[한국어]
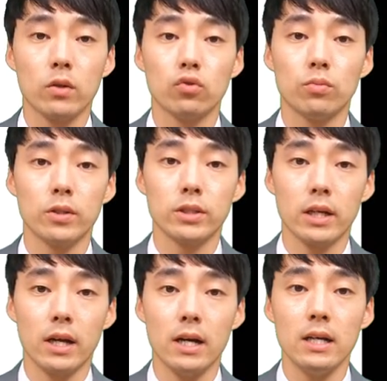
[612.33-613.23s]
두
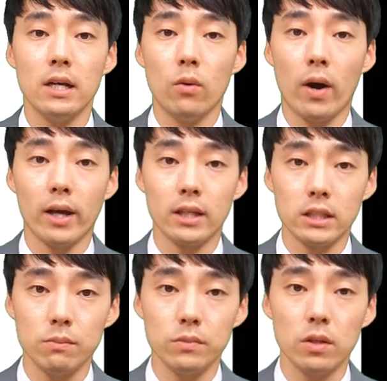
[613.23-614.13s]
번째가 와인의
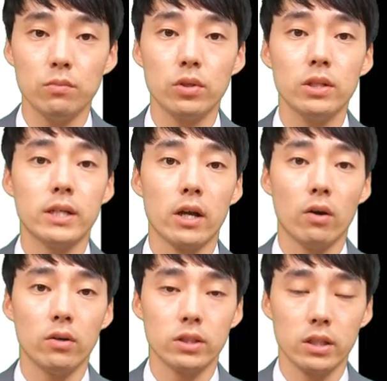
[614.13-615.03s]
침전물을
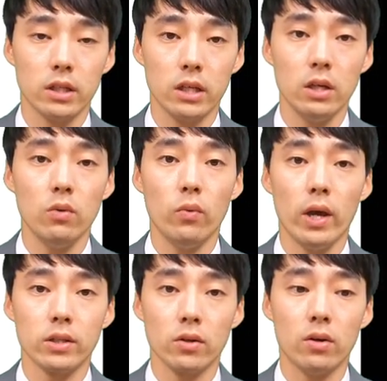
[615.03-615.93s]
제거시키기
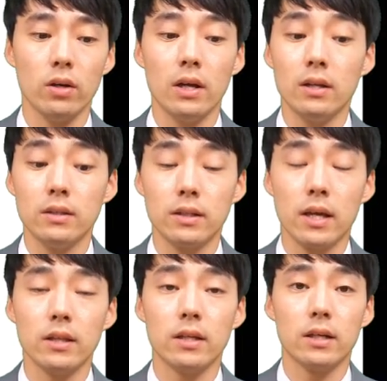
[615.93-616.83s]
위해서
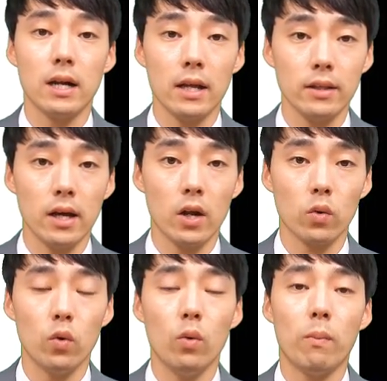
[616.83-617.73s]
디켄팅을
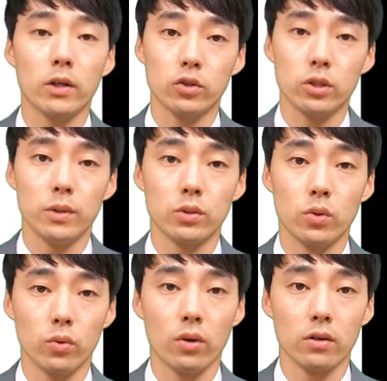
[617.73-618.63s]
한다라고 봐주시면
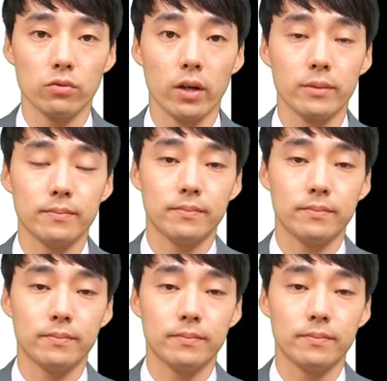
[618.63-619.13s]
좋을 것 같고요.